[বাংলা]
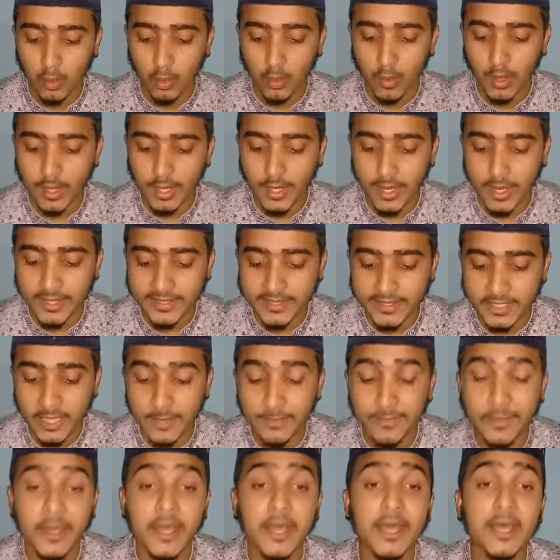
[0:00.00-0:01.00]
ওয়ালা
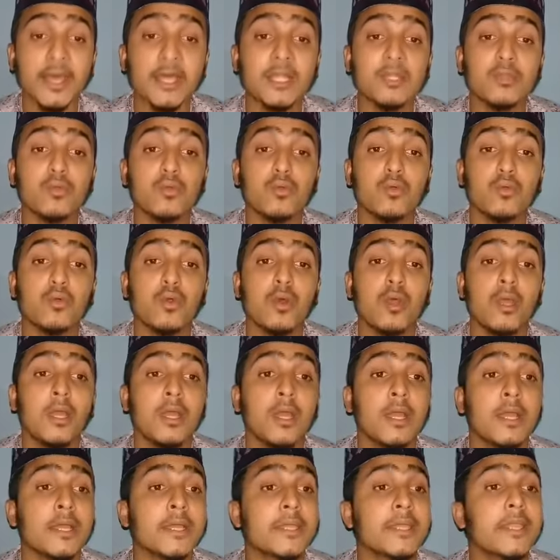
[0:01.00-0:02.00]
তাবাগাদু
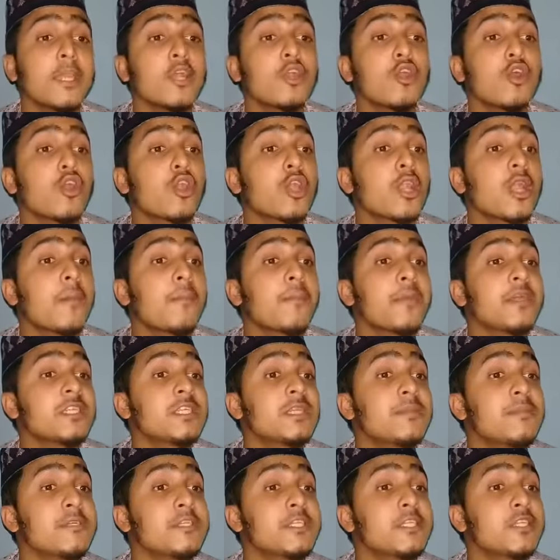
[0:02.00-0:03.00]
কি করো না
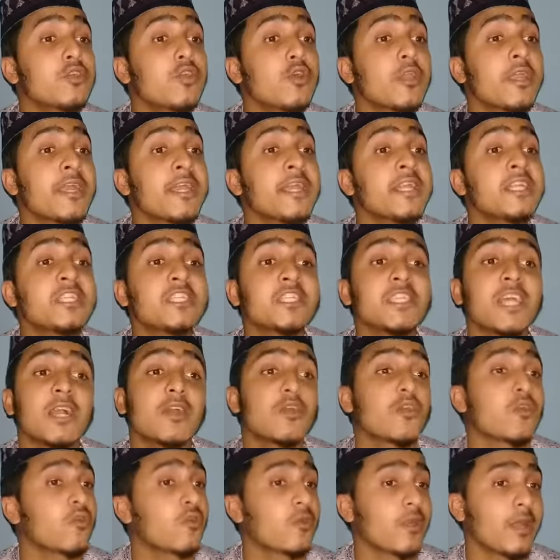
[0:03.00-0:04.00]
বেশি বেশি করে হিংসা
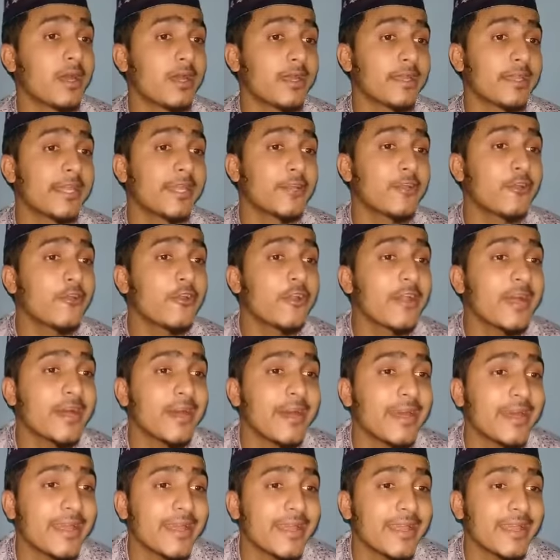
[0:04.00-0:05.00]
করো না কি করো না
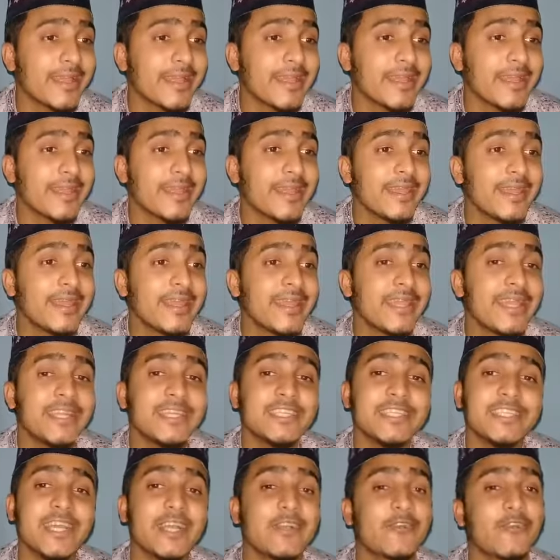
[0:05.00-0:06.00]

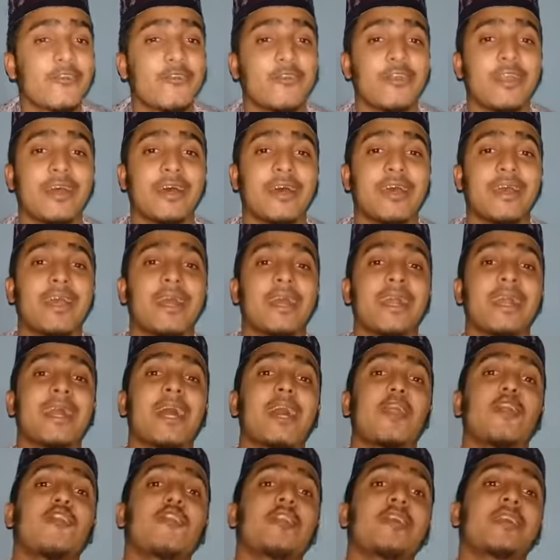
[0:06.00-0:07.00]
হিংসা করো না
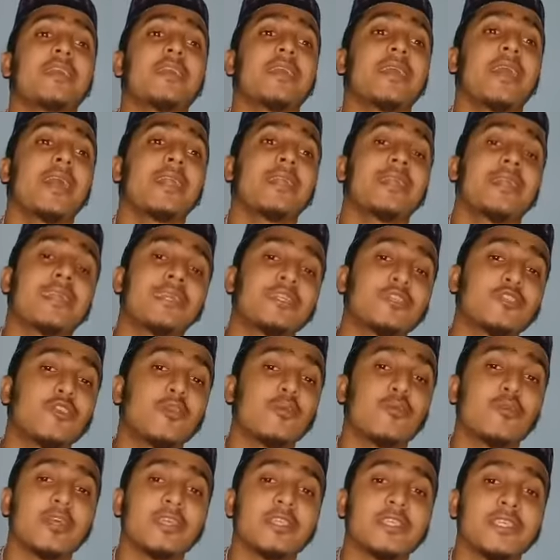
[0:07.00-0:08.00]
কারণ কি আল্লাহ
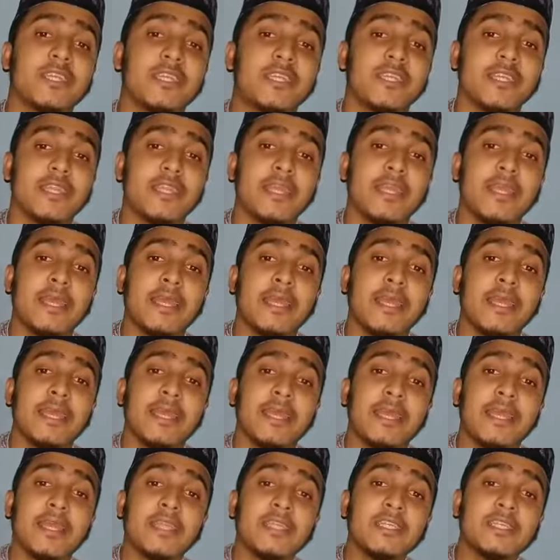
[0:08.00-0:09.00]
রাসুল বলেছেন
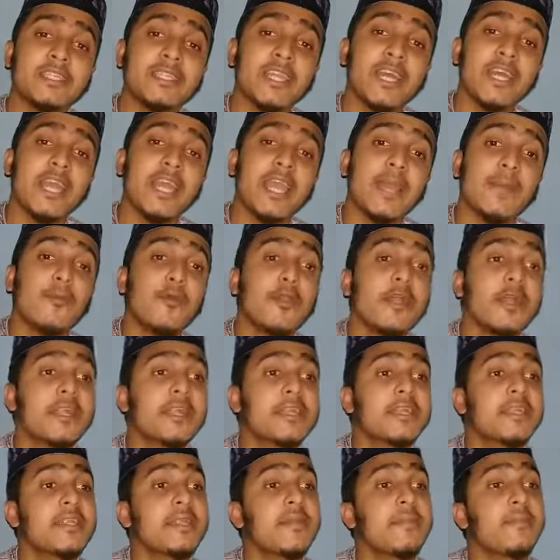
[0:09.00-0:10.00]
হিংসা এমন
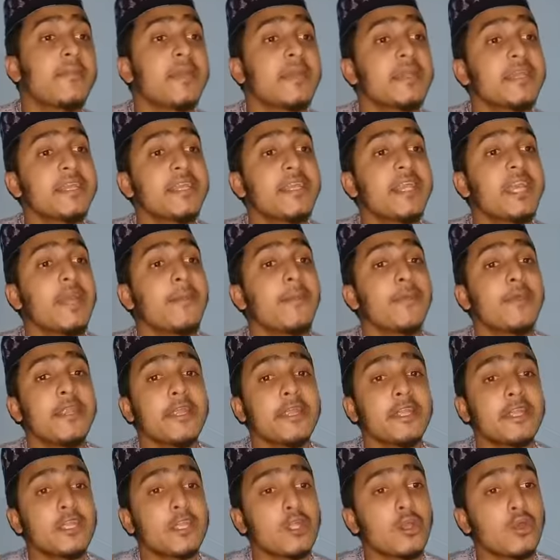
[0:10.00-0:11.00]
একটি বেদি এমন
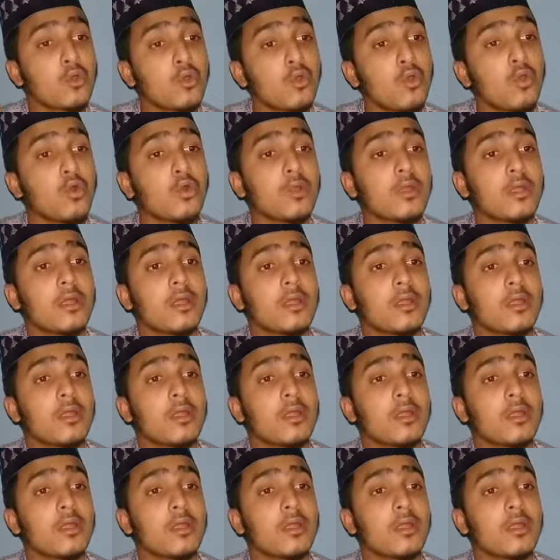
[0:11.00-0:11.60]
একটি রোগ